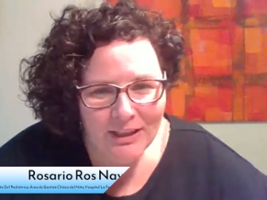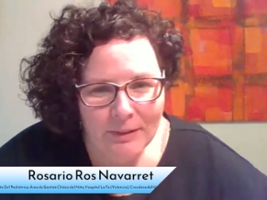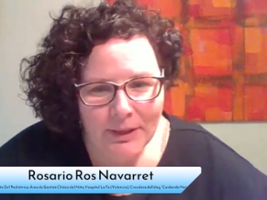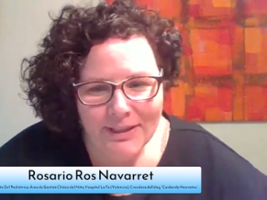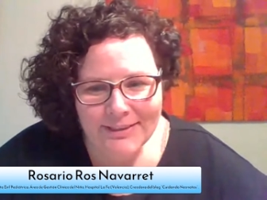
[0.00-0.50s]
La
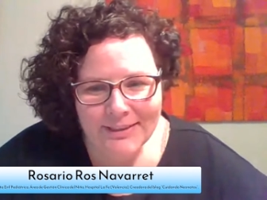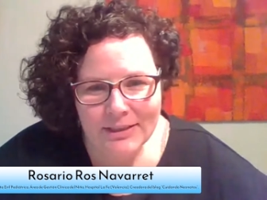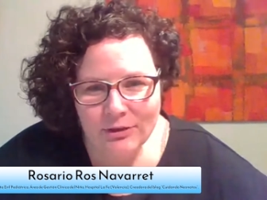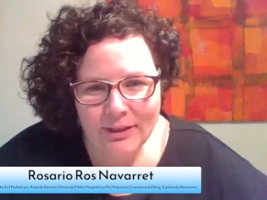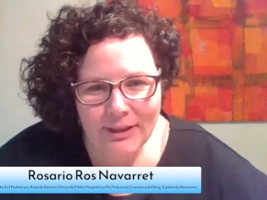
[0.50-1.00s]
verdad es que
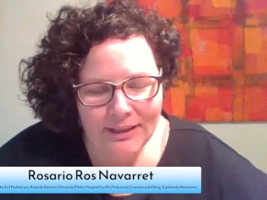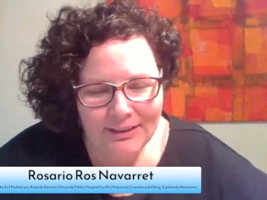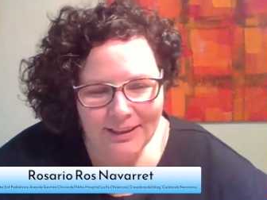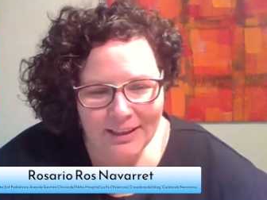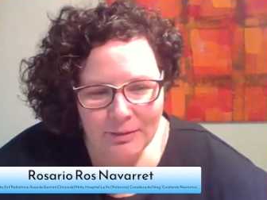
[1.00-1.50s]
estoy
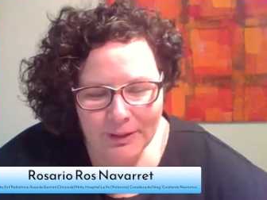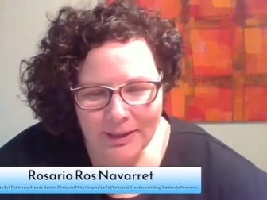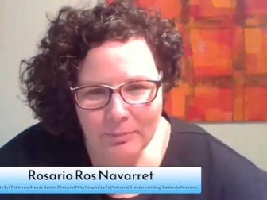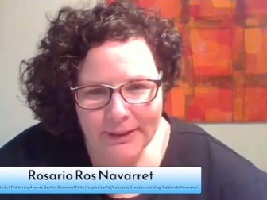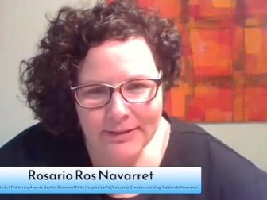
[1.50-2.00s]
encantada de
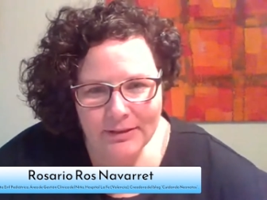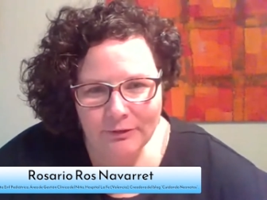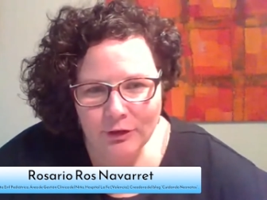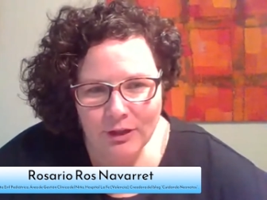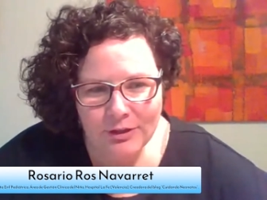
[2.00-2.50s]
participar en este
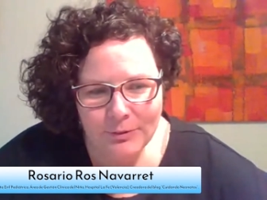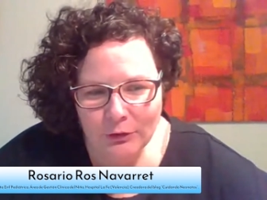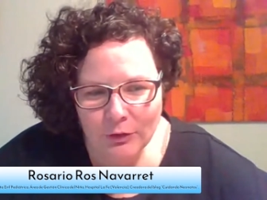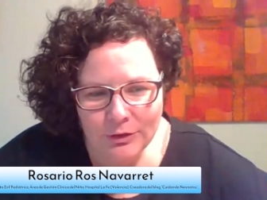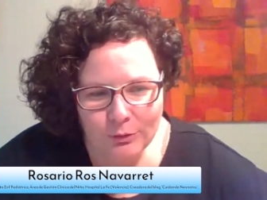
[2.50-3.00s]
foro y sobre todo
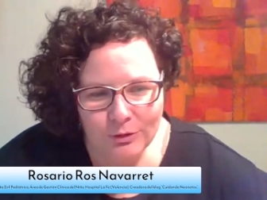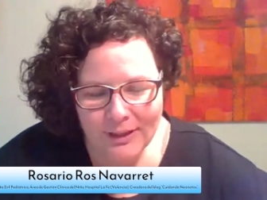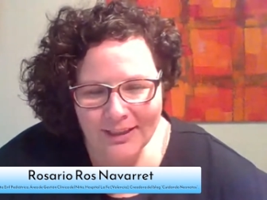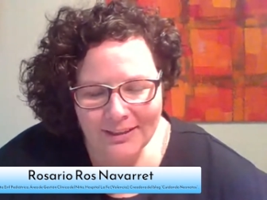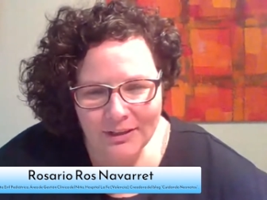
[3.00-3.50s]
de escuchar a
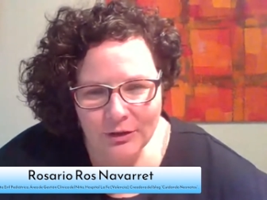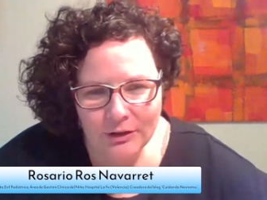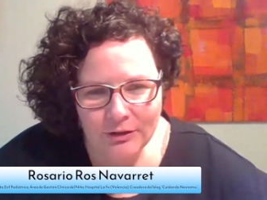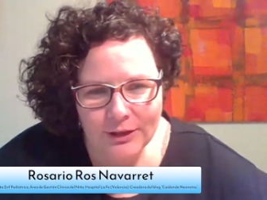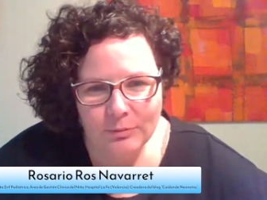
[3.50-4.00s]
Angie. Yo
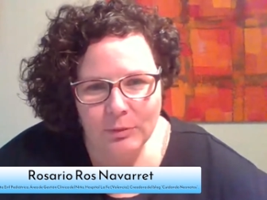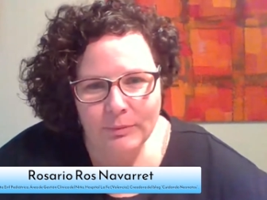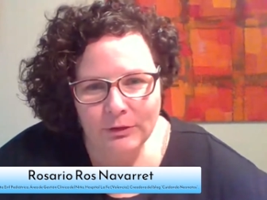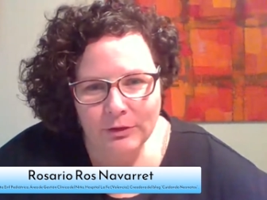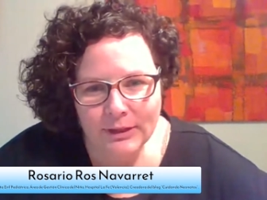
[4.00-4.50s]
creo que es un
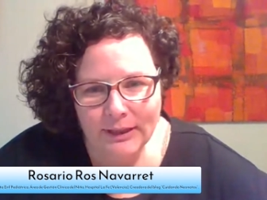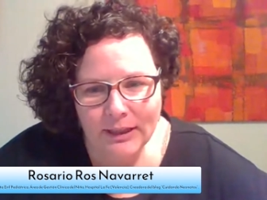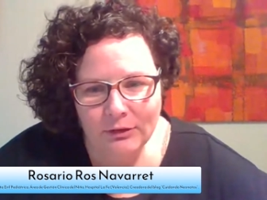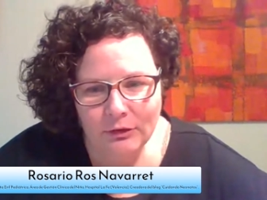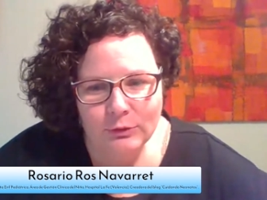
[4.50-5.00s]
momento en
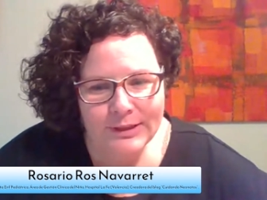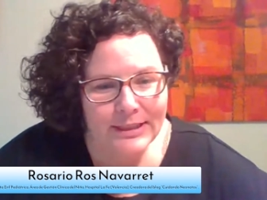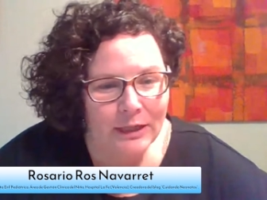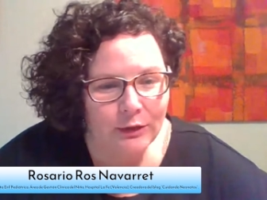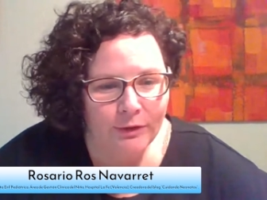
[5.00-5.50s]
que todas
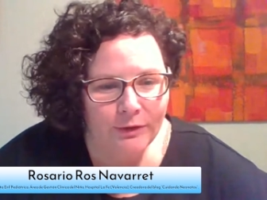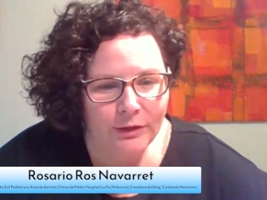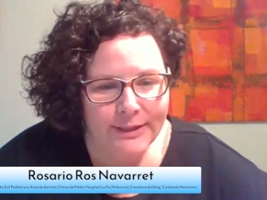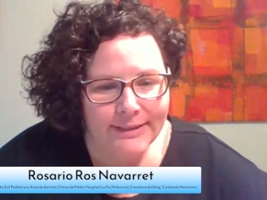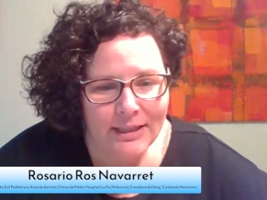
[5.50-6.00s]
nuestras
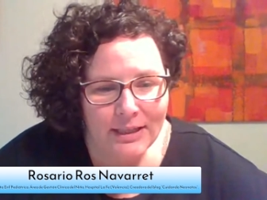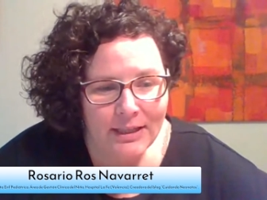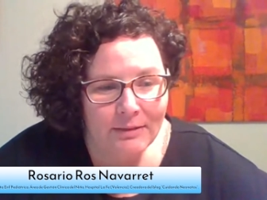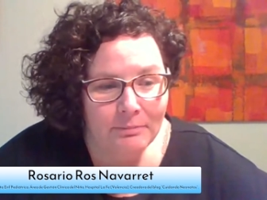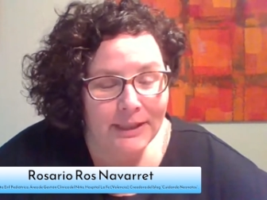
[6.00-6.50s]
actuaciones
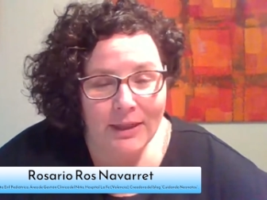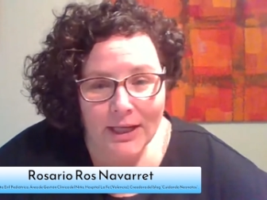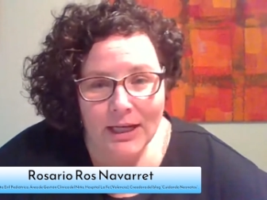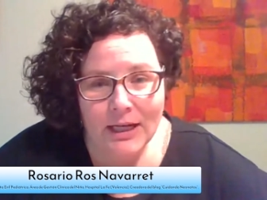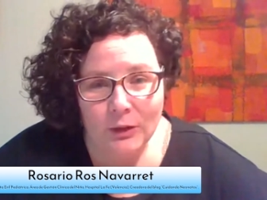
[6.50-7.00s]
van a
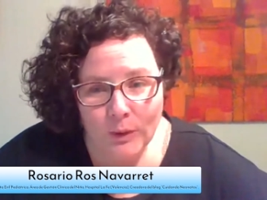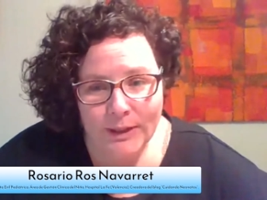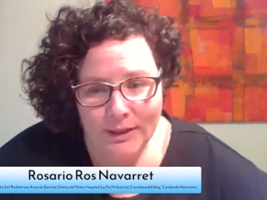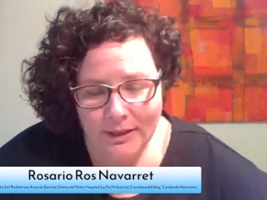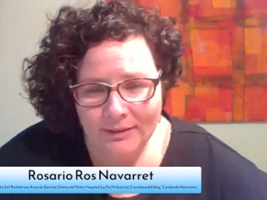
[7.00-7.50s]
dejar
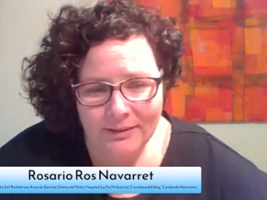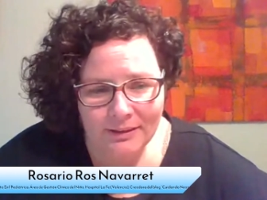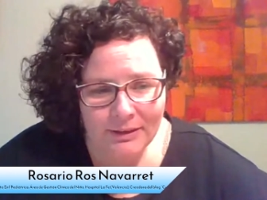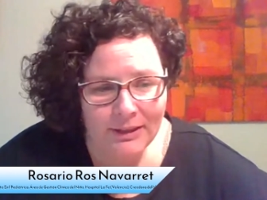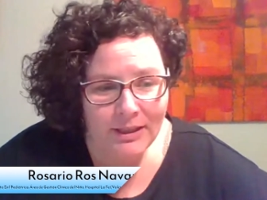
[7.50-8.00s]
huella
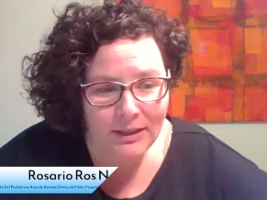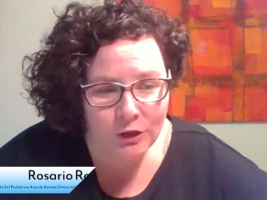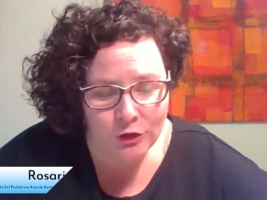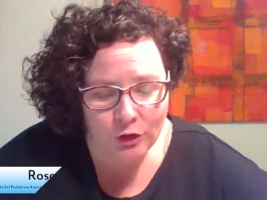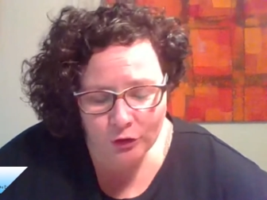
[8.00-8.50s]
y
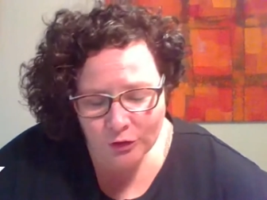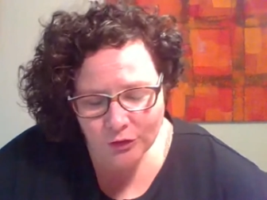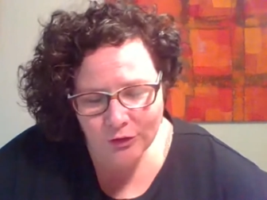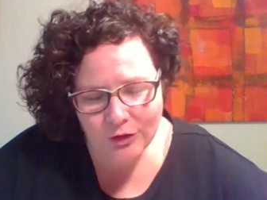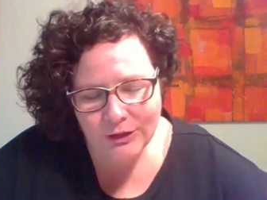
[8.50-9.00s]
no solo en
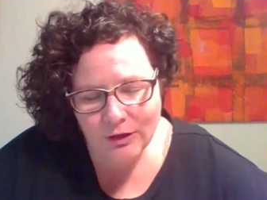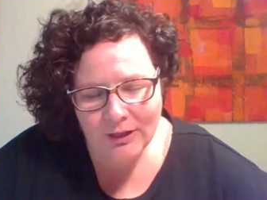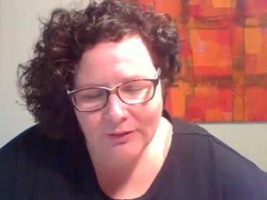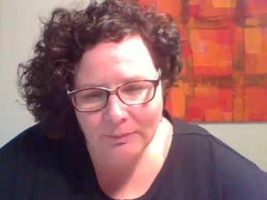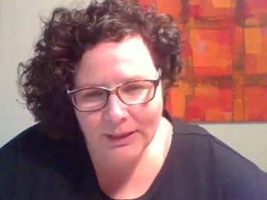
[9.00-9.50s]
nosotros, sino en
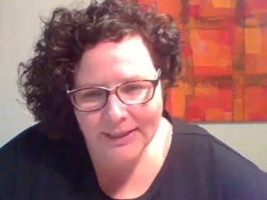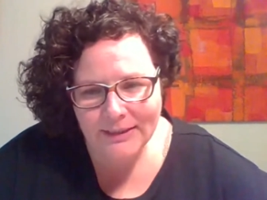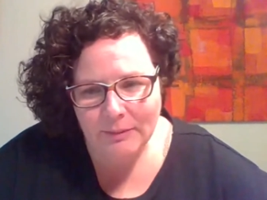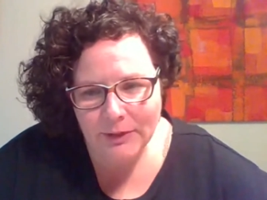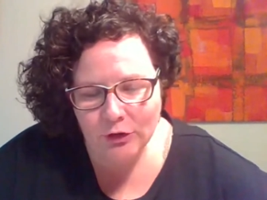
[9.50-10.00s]
las
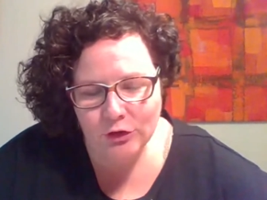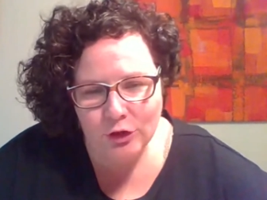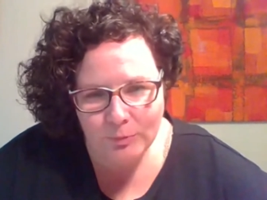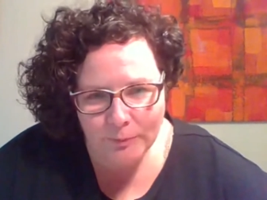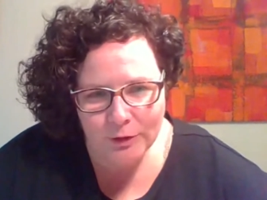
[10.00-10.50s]
familias y también en
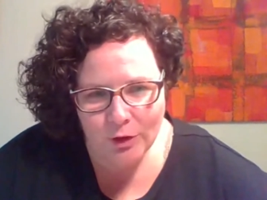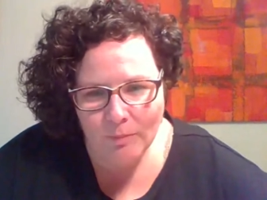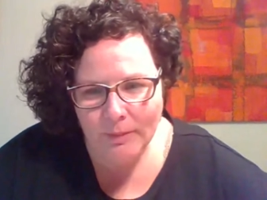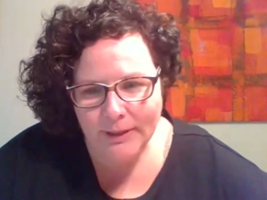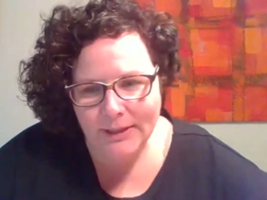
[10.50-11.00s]
nuestros propios
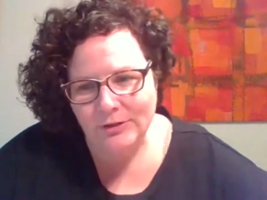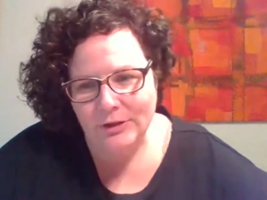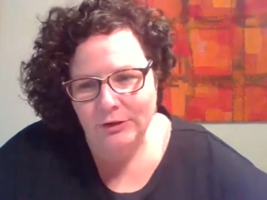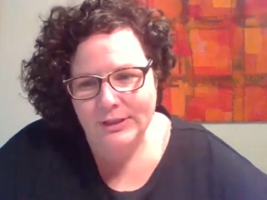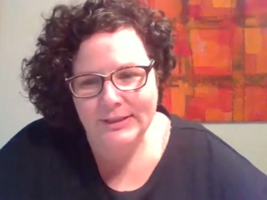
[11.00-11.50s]
compañeros.
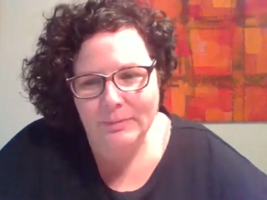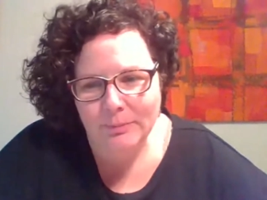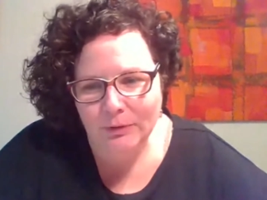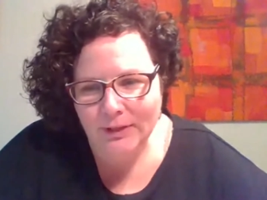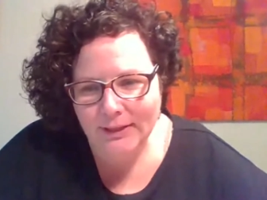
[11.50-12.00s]
Entonces,
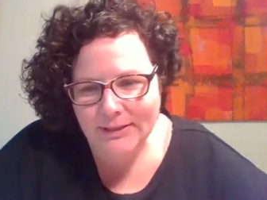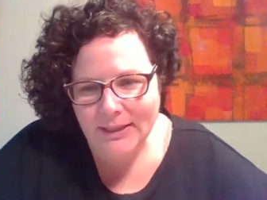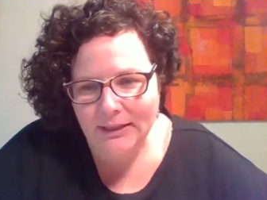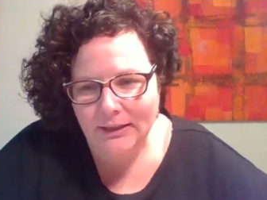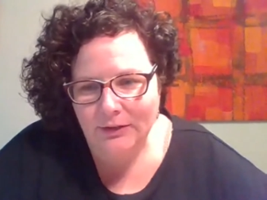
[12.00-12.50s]
tiempo de
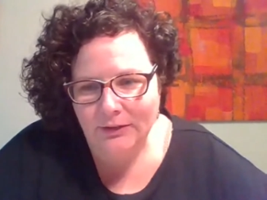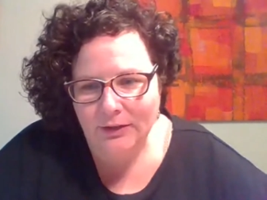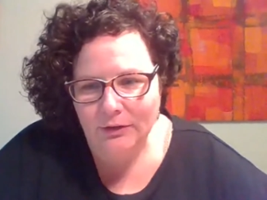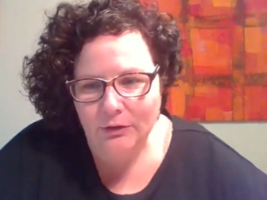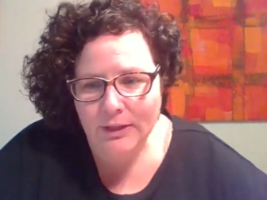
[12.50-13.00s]
seguir
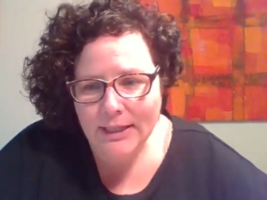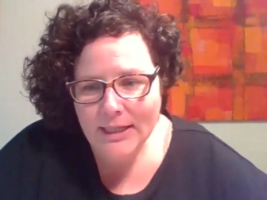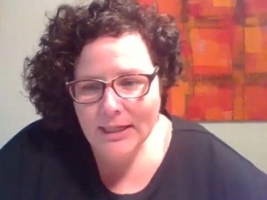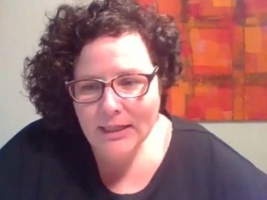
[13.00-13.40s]
creciendo.